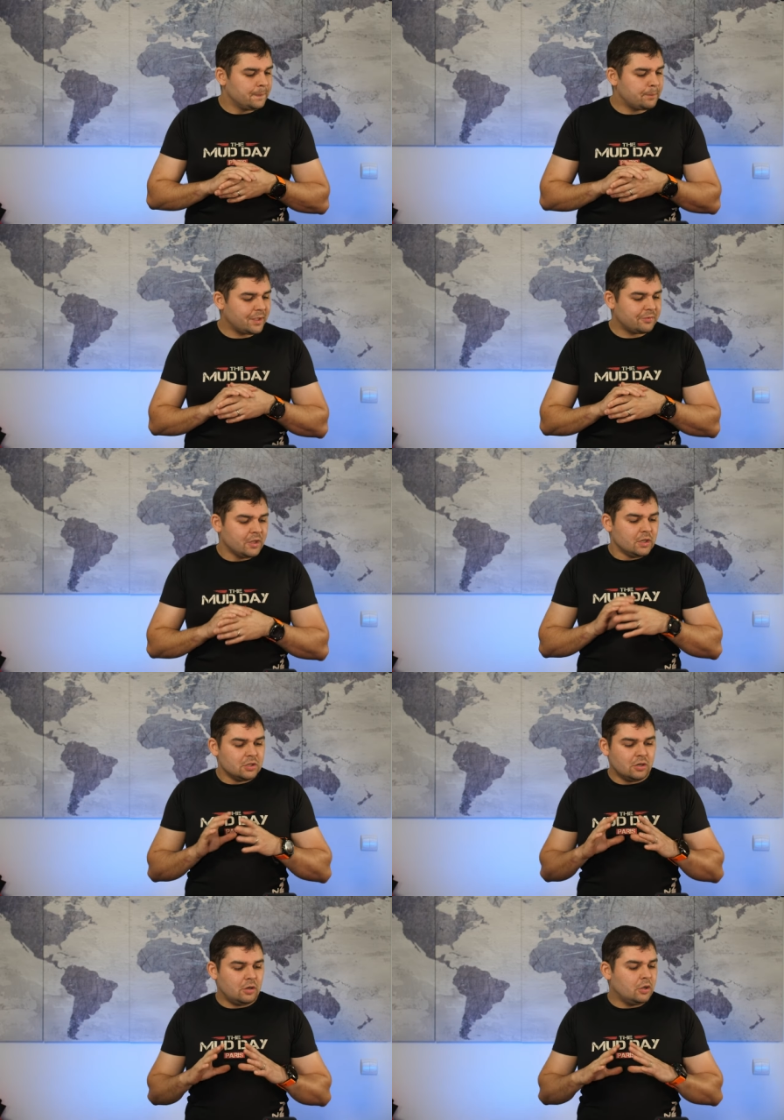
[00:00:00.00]
Bref,
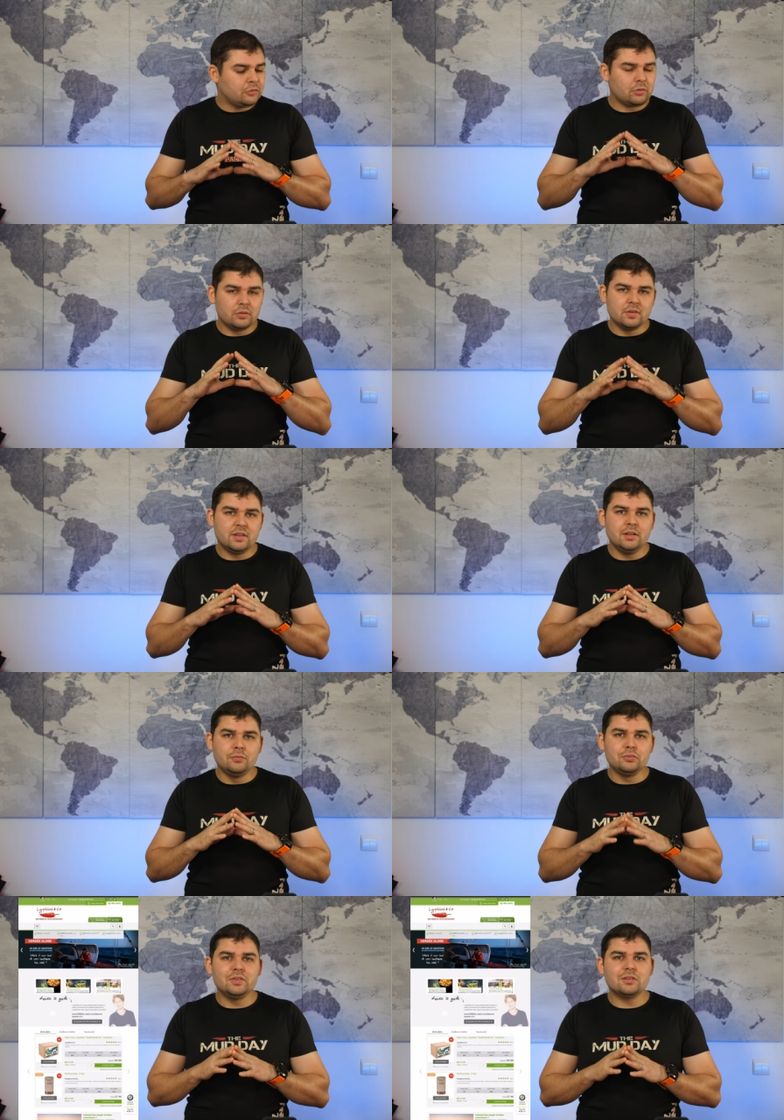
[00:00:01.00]
euh, sur ce site,
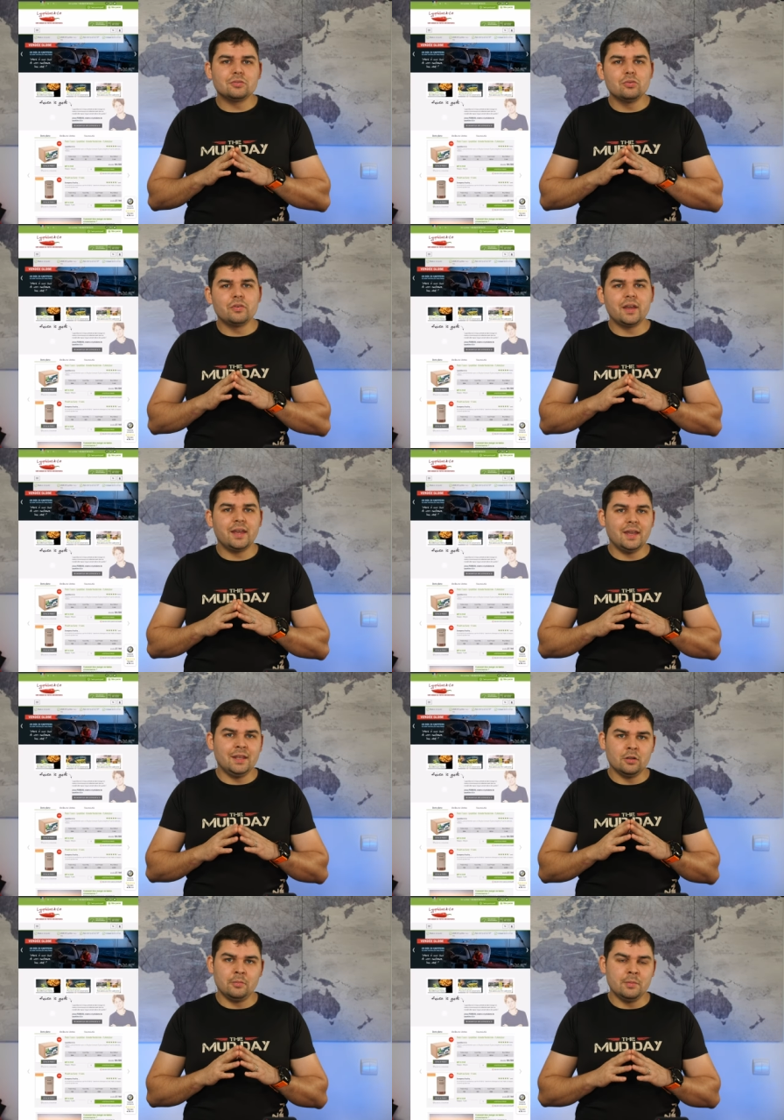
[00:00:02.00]
vous y retrouverez
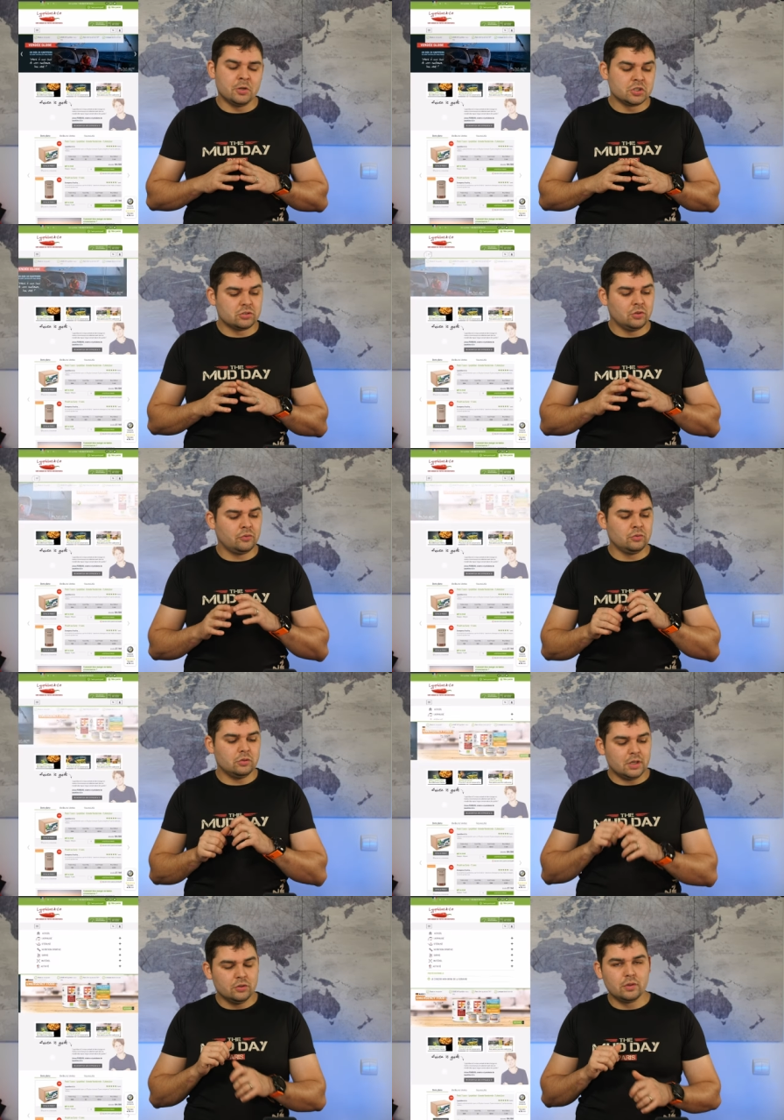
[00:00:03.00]
énormément de choses, donc
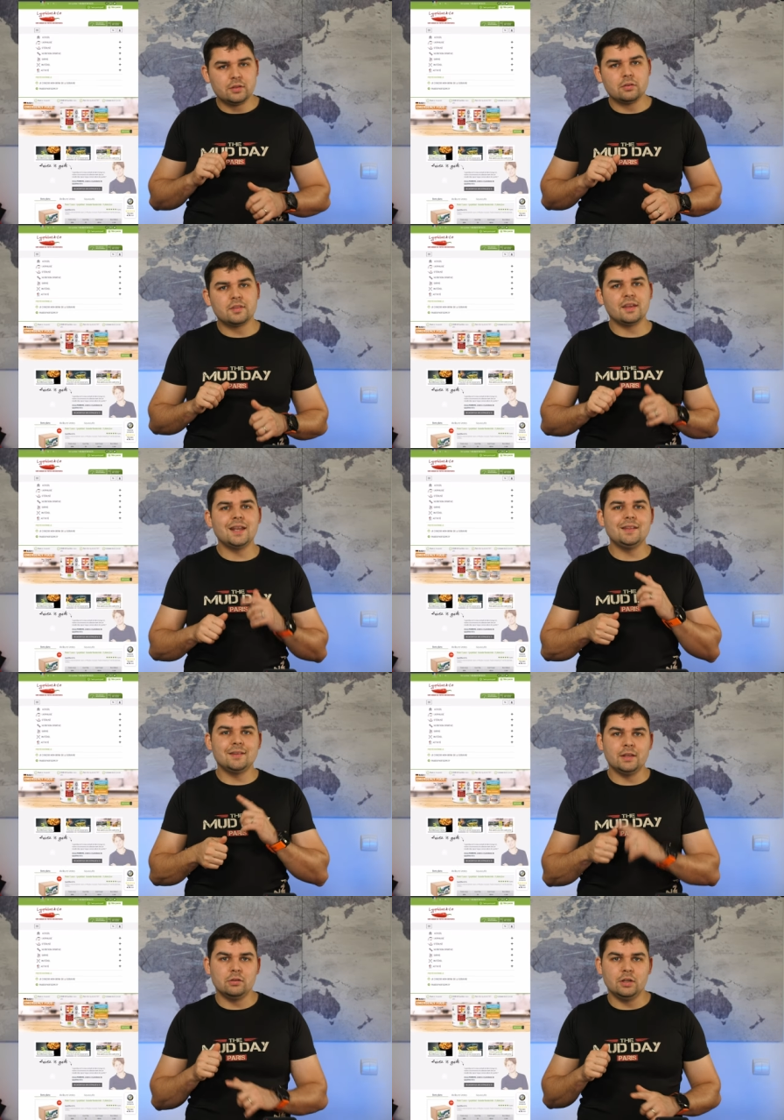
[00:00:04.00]
de la nourriture
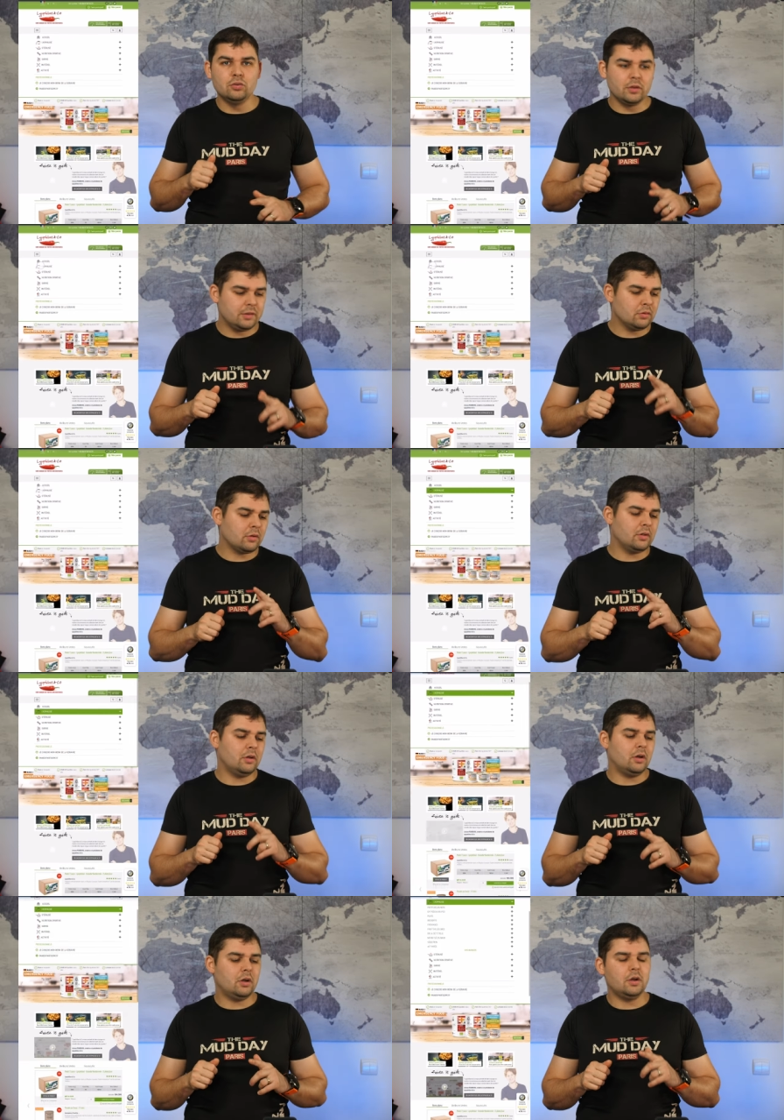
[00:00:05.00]
stérilisée, de la nourriture
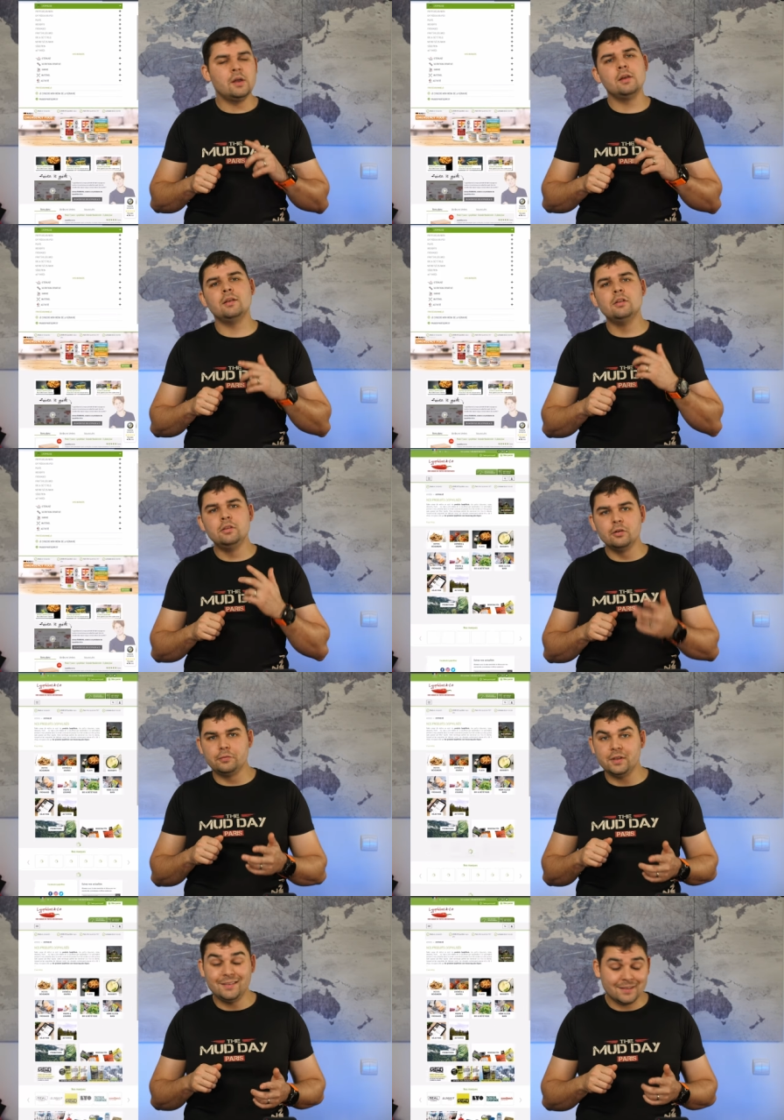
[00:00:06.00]
euh,
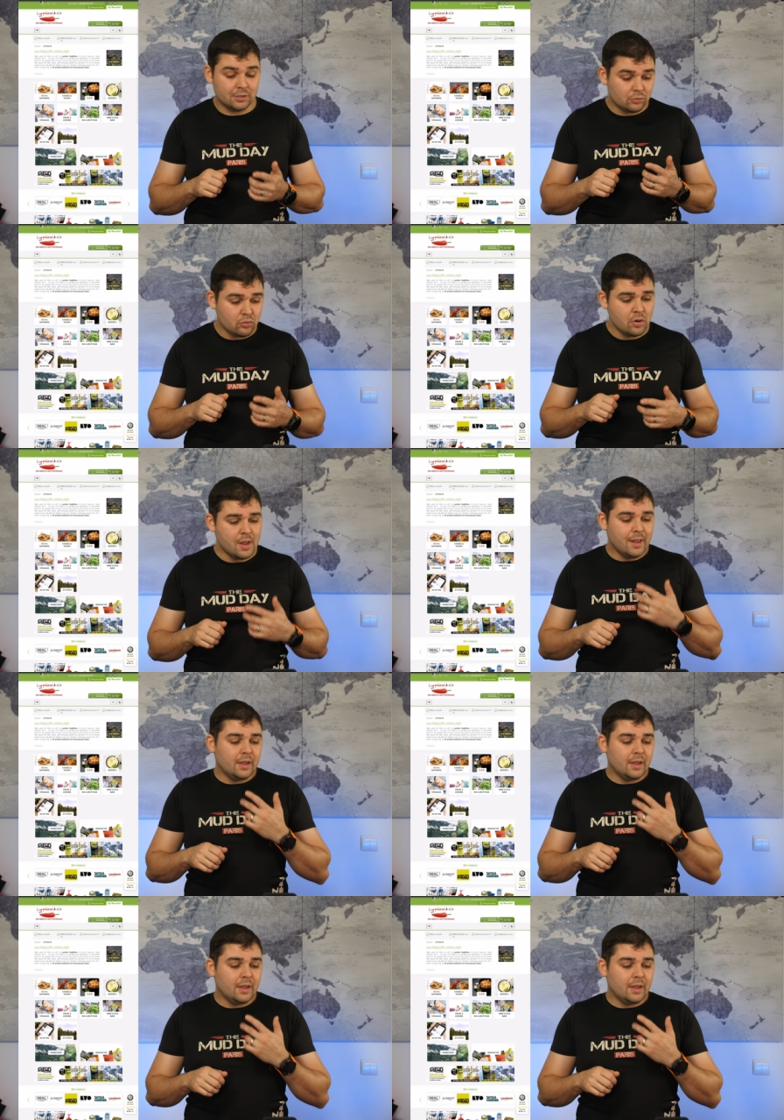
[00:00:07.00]
lyophilisée du coup,